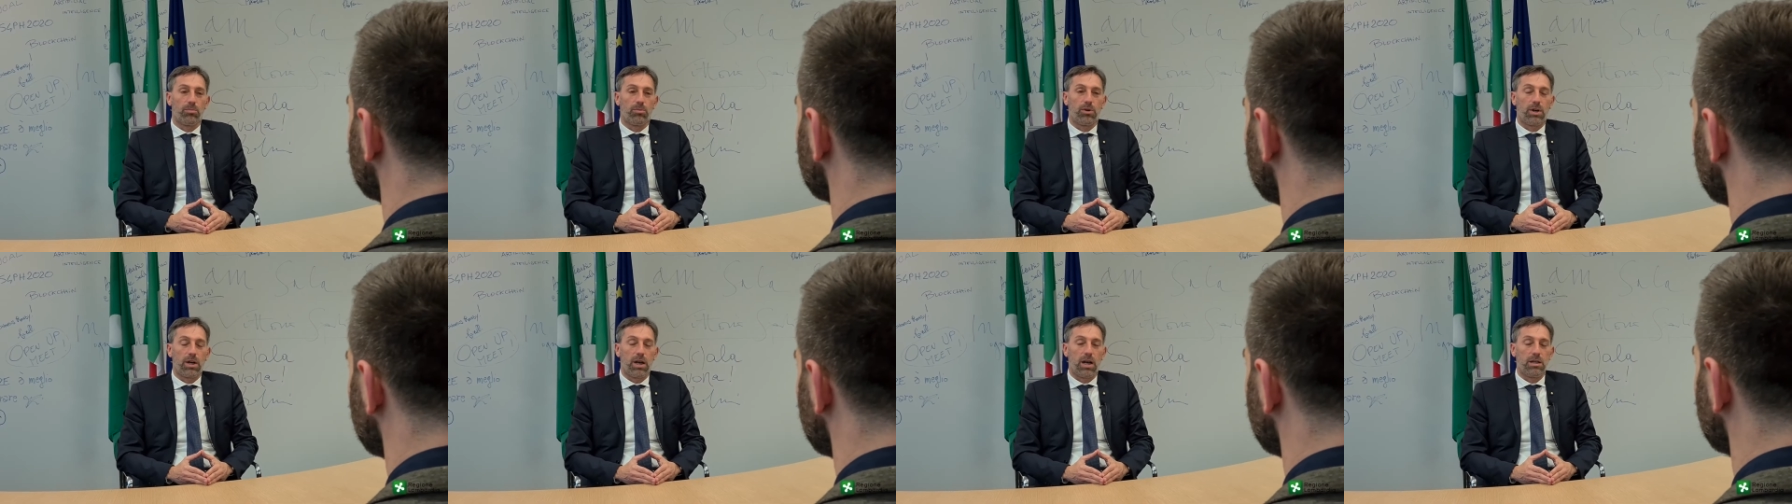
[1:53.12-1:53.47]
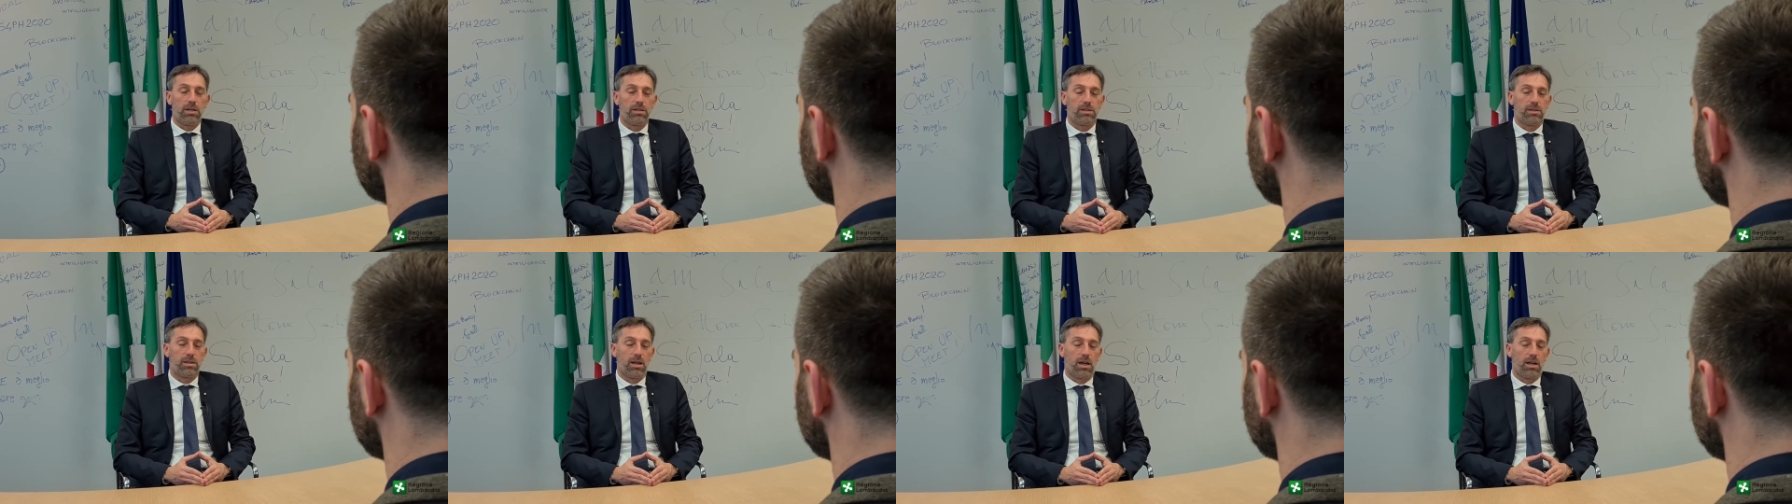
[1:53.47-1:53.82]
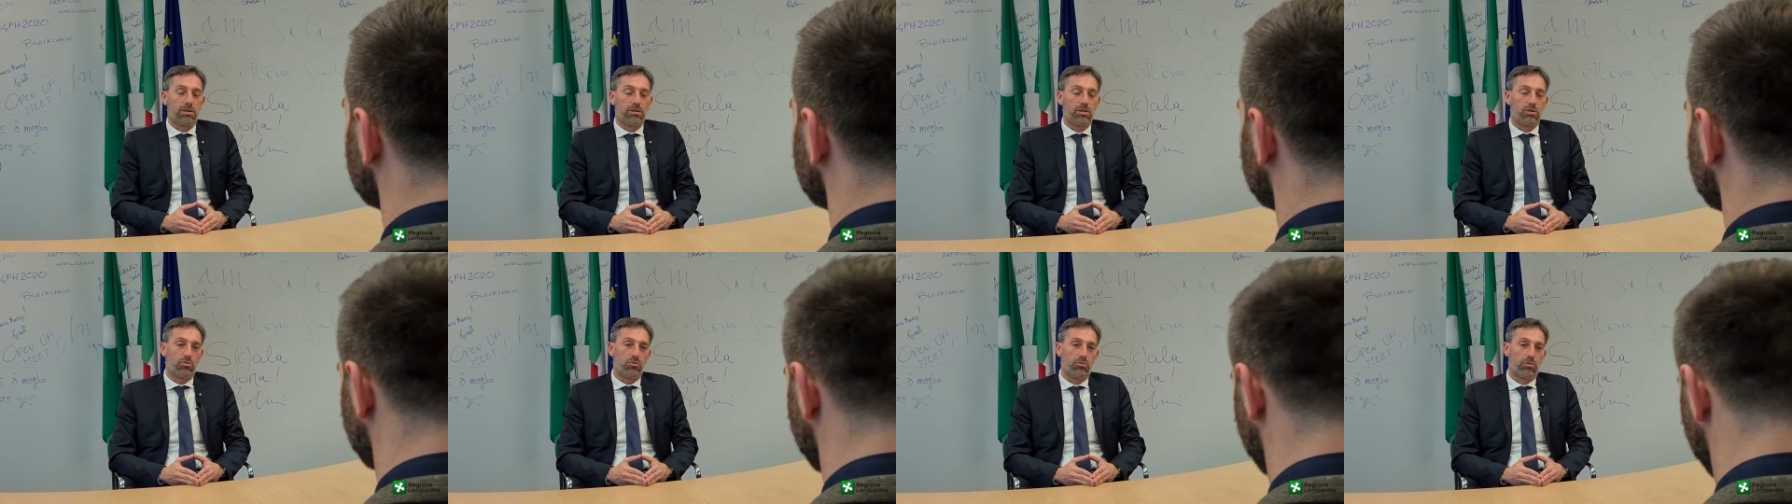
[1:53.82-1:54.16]
realizzati
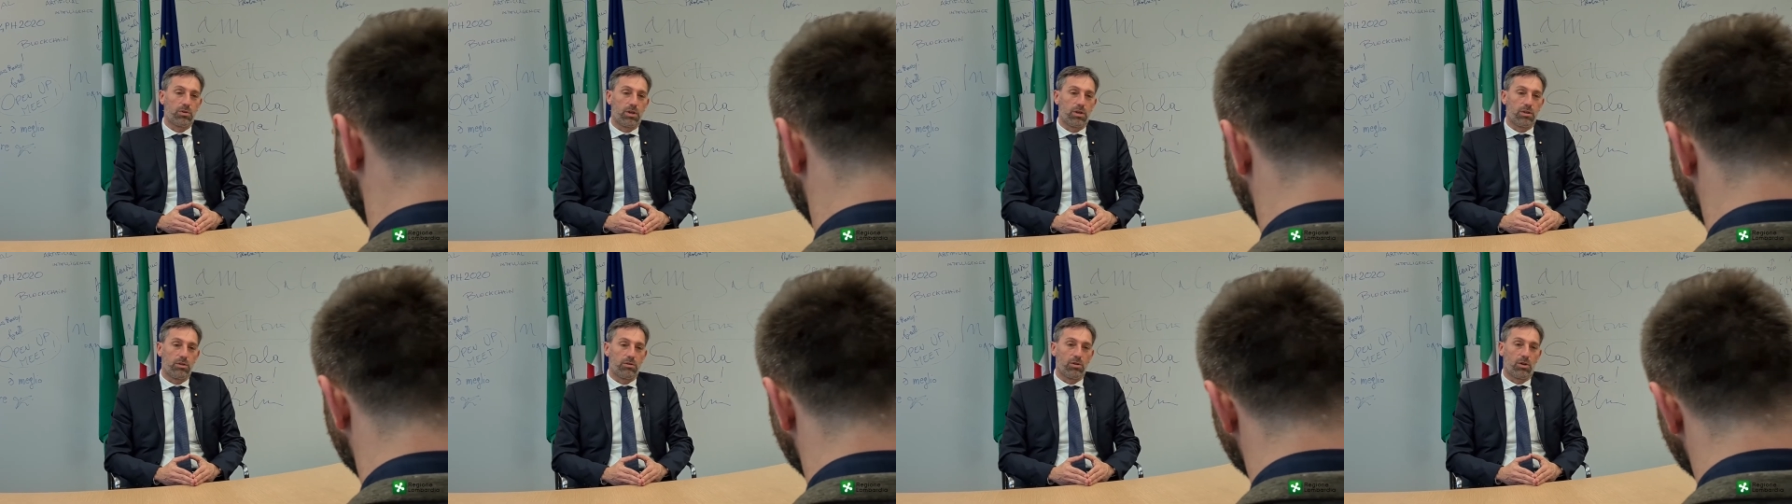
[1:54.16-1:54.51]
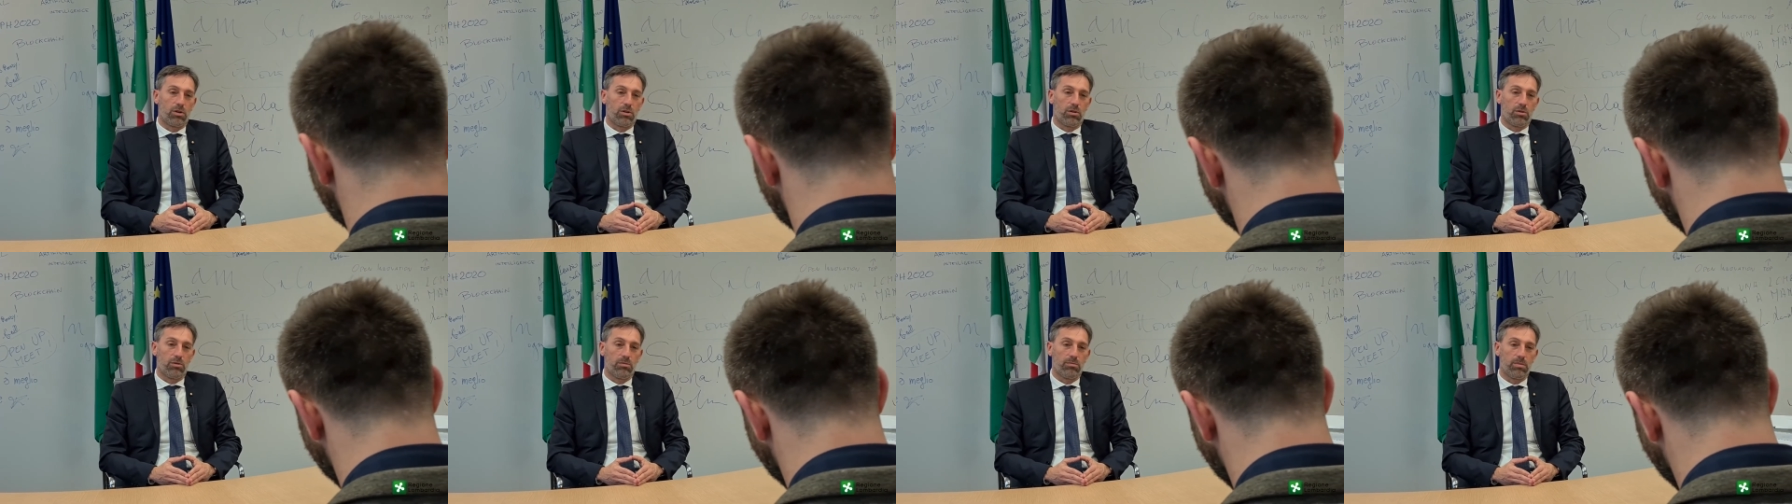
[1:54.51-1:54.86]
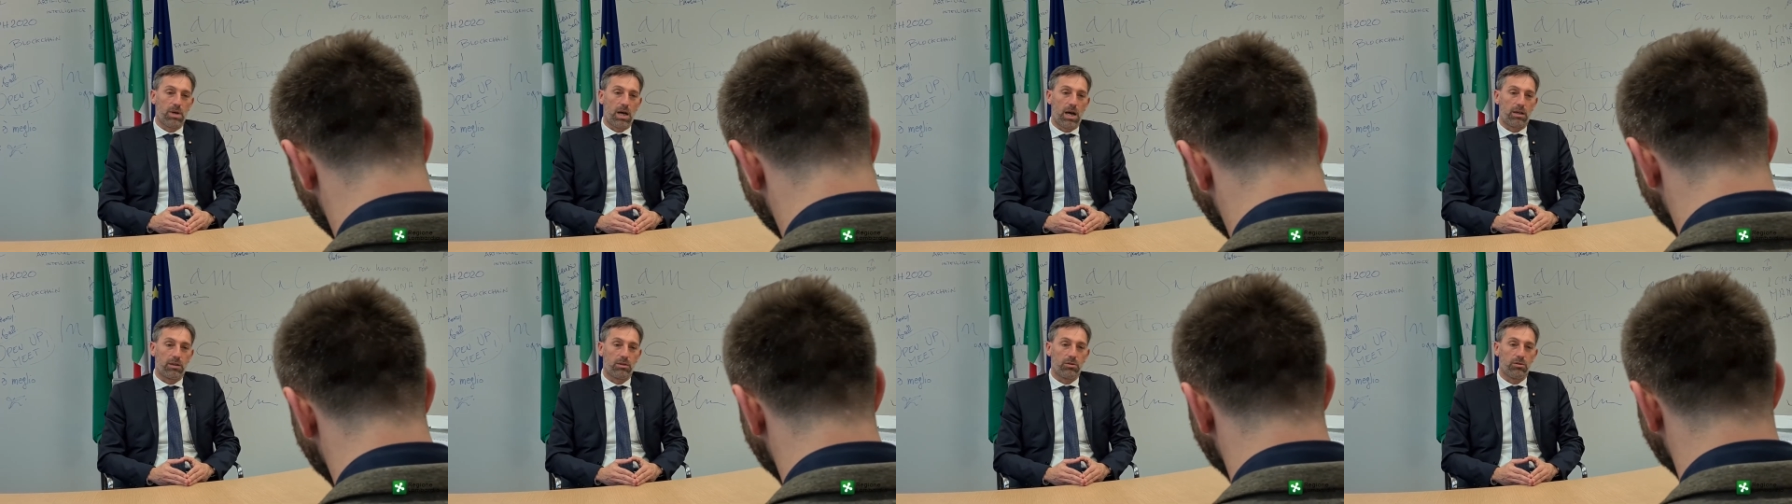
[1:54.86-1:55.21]
sul territorio
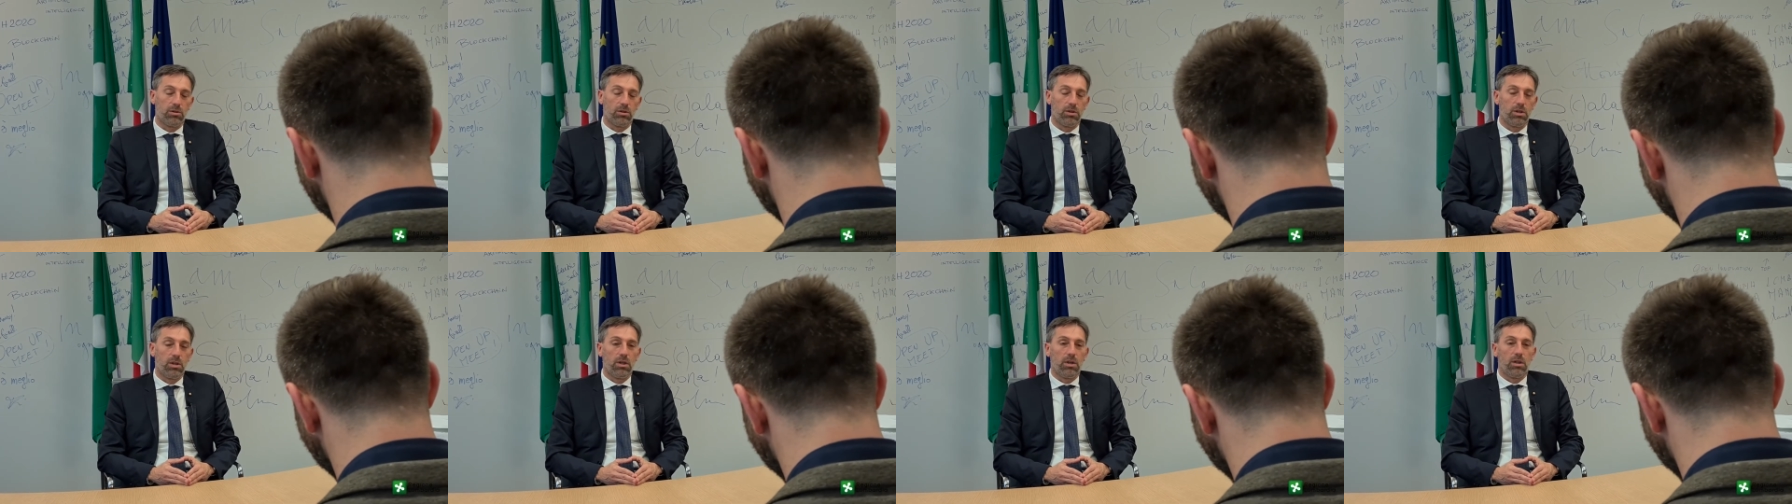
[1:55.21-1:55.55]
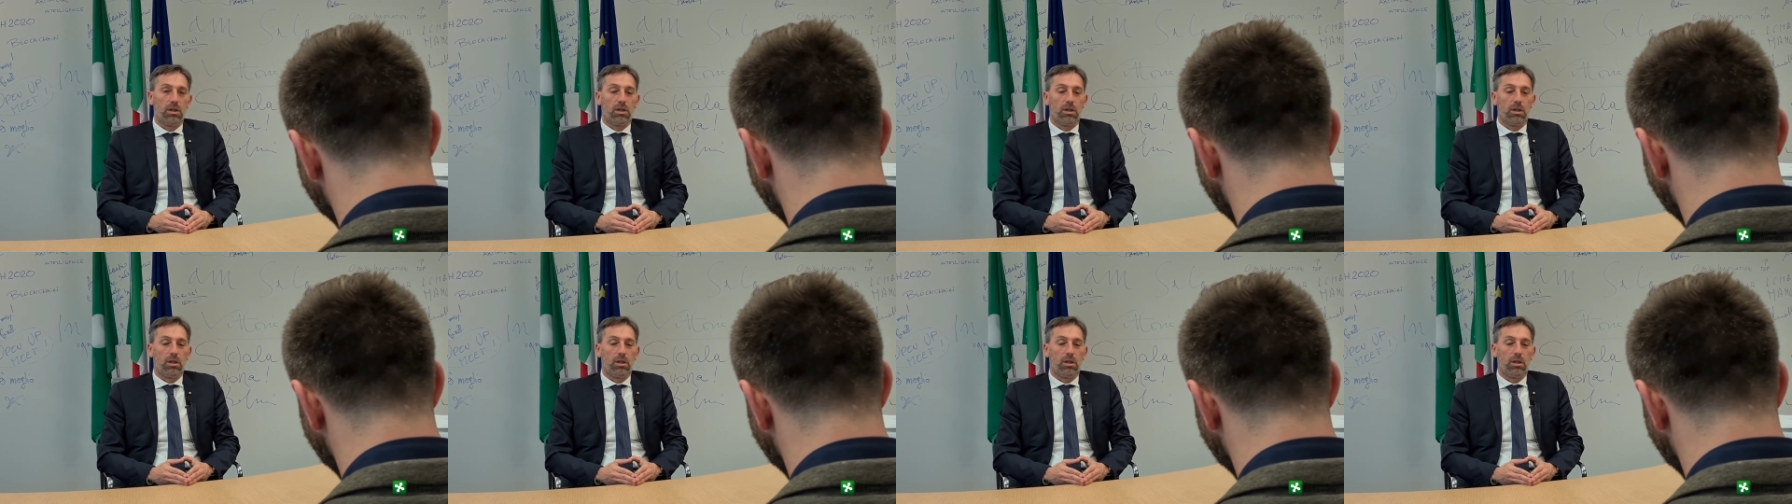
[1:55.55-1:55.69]
lombardo,